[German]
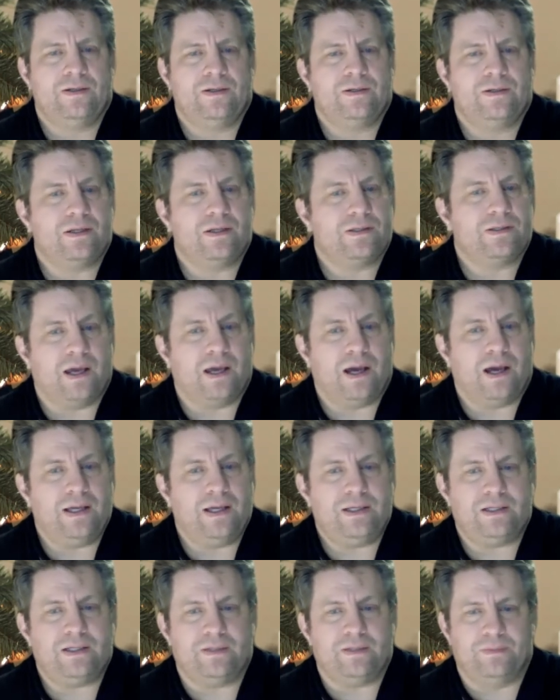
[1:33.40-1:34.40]
Das
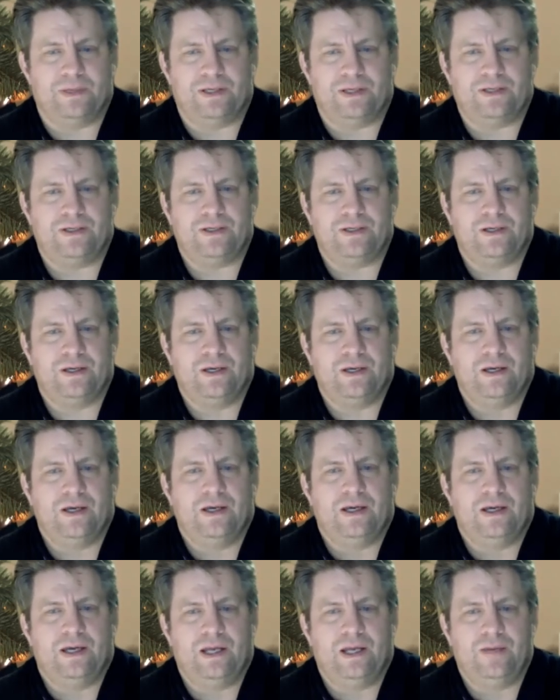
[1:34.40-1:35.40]
erreichte mich
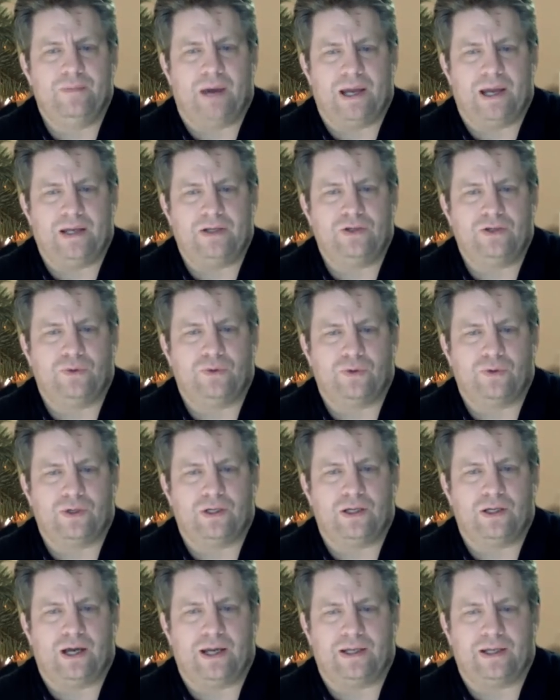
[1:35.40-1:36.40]
in meinen
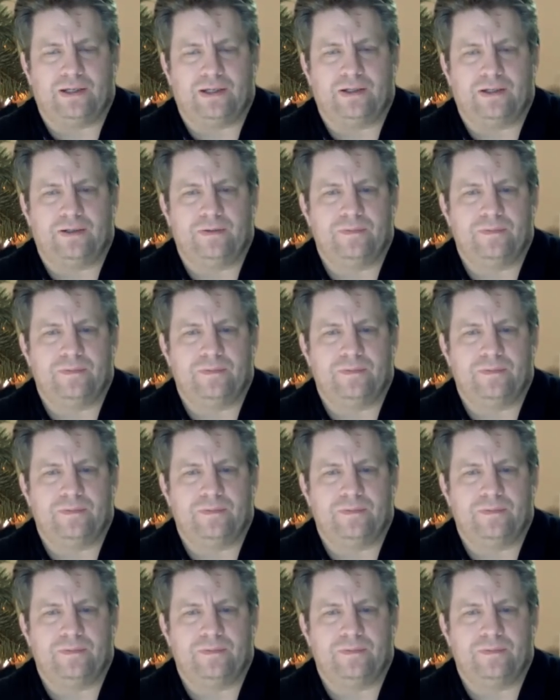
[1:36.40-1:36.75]
Dunkelheiten.